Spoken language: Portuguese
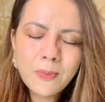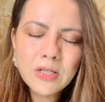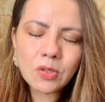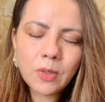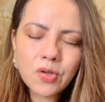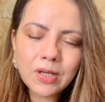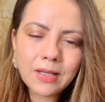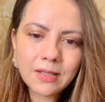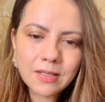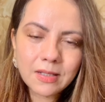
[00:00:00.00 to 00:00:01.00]
pessoas de
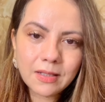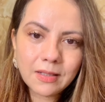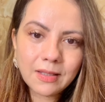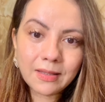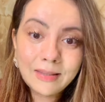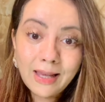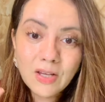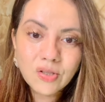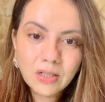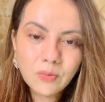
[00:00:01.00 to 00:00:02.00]
câncer
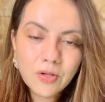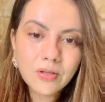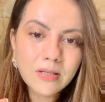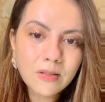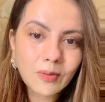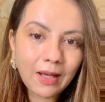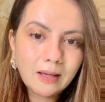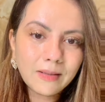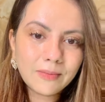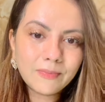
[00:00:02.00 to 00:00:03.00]
nesta noite, nesse lugar.
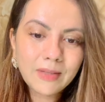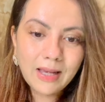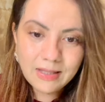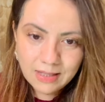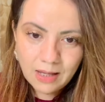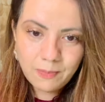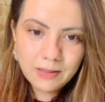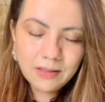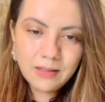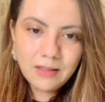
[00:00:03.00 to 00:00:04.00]
Recebe?
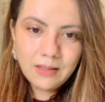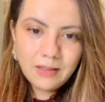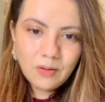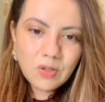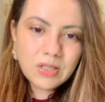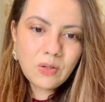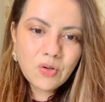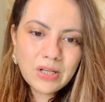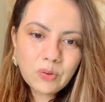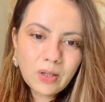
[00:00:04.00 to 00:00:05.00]
O Senhor
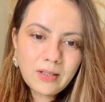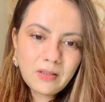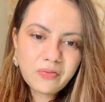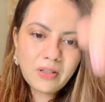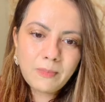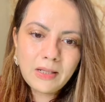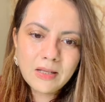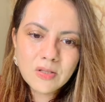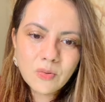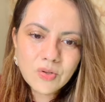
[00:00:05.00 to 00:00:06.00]
está tocando em
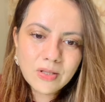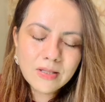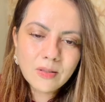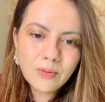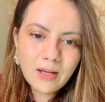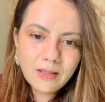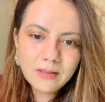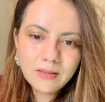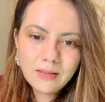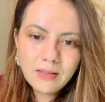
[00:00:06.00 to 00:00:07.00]
famílias hoje nesse lugar.
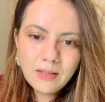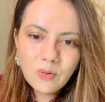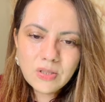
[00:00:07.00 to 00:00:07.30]
O